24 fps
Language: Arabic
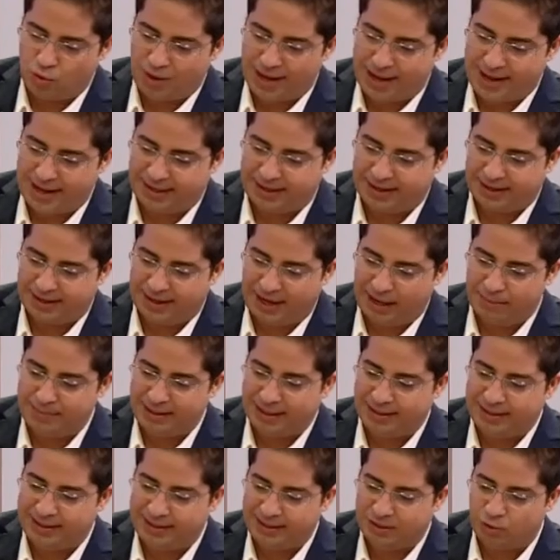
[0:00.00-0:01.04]
آخر
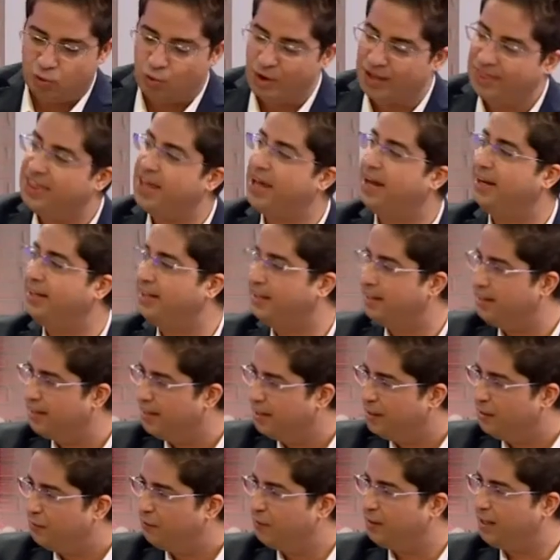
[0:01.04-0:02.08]
عمل ليك وثاني
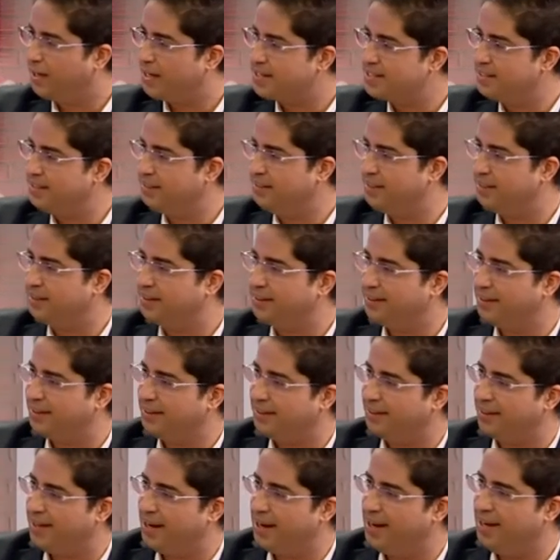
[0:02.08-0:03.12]
في رصيدك
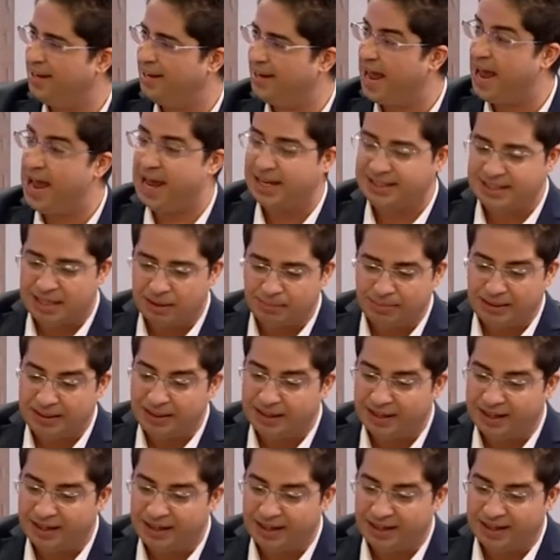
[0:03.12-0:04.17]
آه،
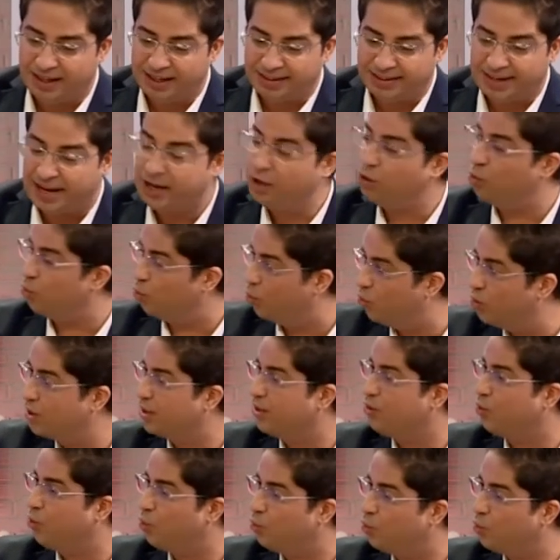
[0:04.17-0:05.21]
الأدبي
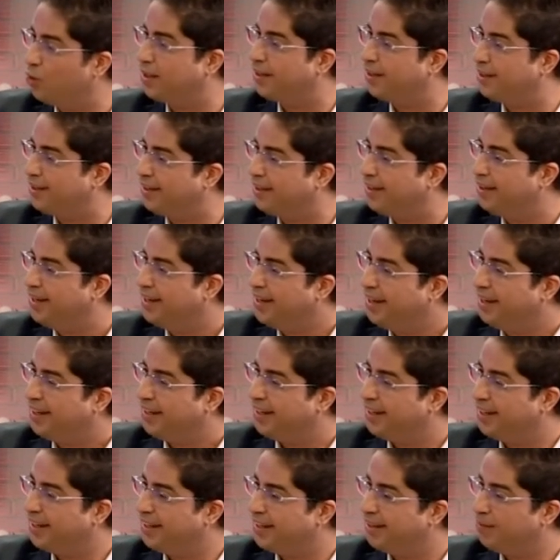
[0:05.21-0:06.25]
نهنئوك نقول لك
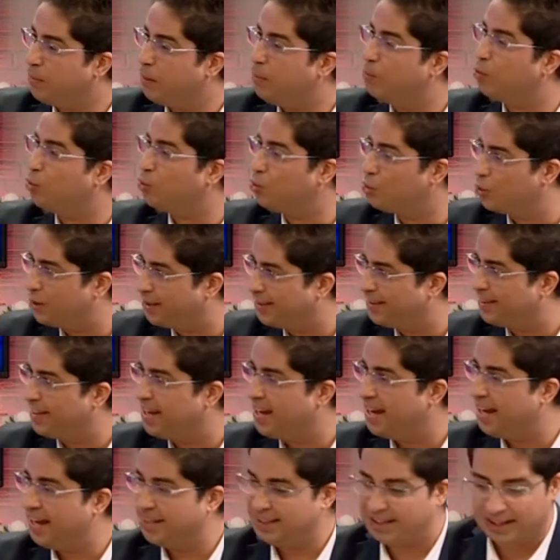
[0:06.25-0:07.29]
مبروك
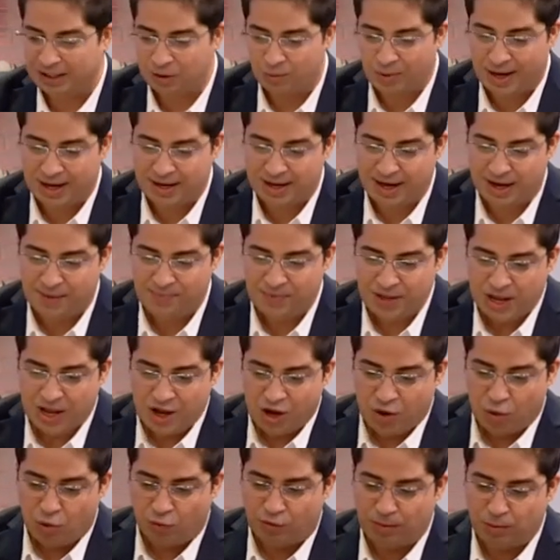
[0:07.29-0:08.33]
شكرا. هذا الرواية
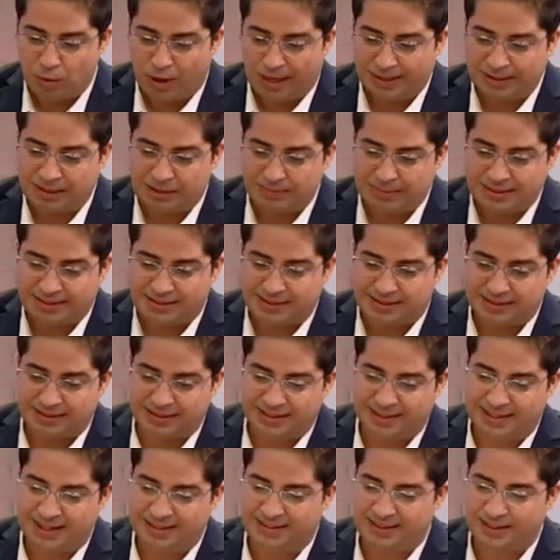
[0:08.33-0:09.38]
شكرا. في
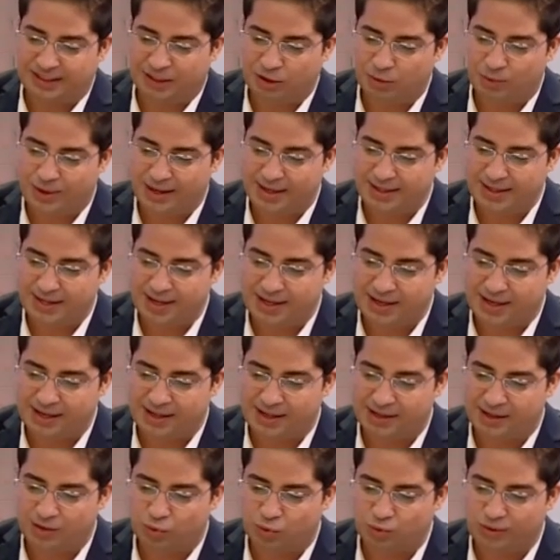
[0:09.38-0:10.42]
مقدمة هذه الرواية
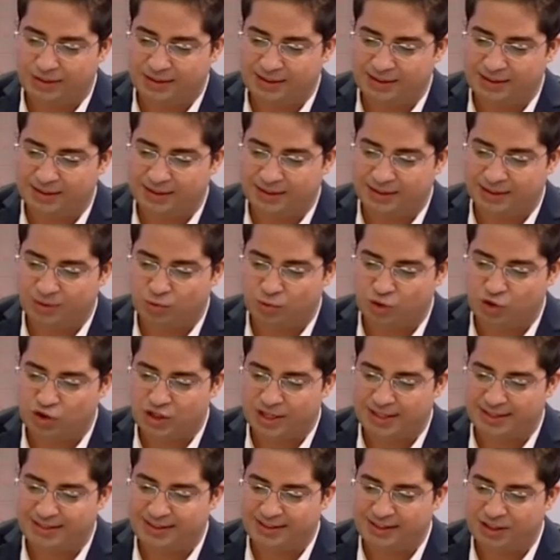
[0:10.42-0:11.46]
آه، كنت
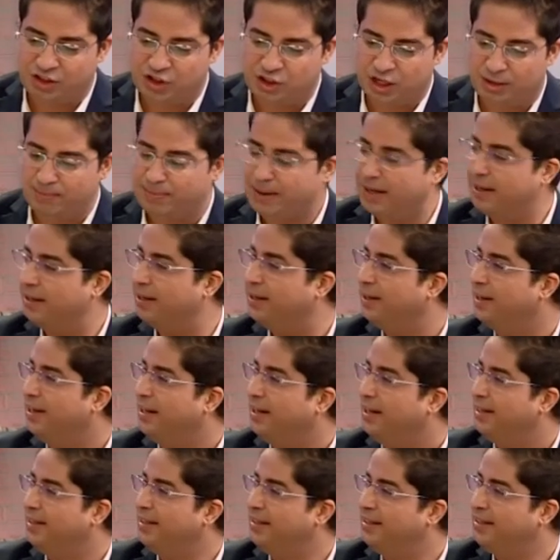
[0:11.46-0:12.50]
وجهت إجابة
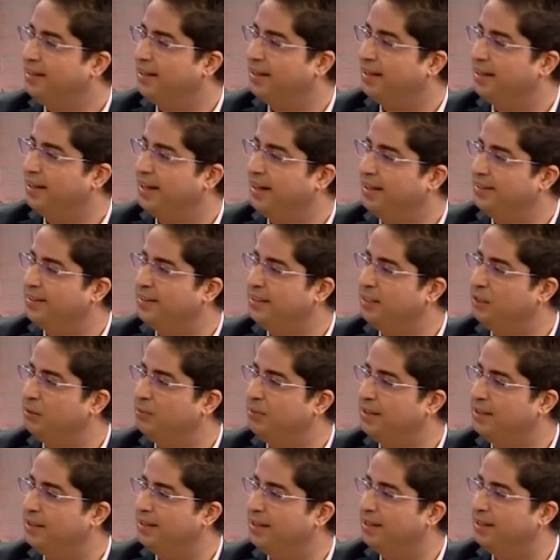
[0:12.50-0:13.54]
للعديد
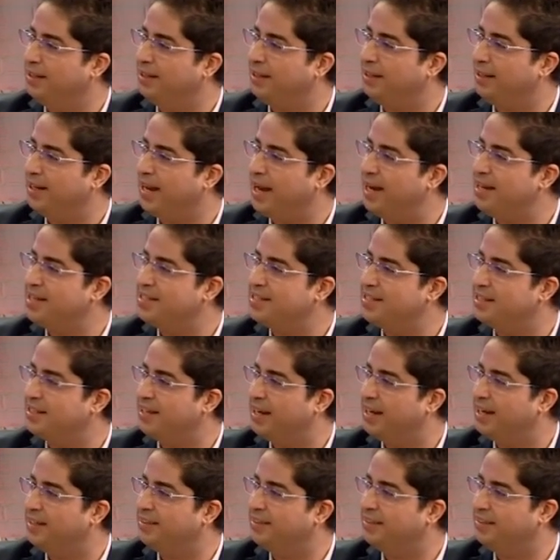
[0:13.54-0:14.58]
من الألسنة
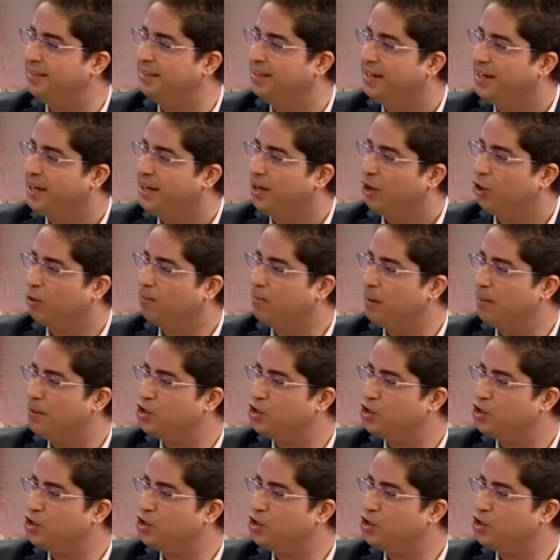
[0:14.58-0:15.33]
التي ربما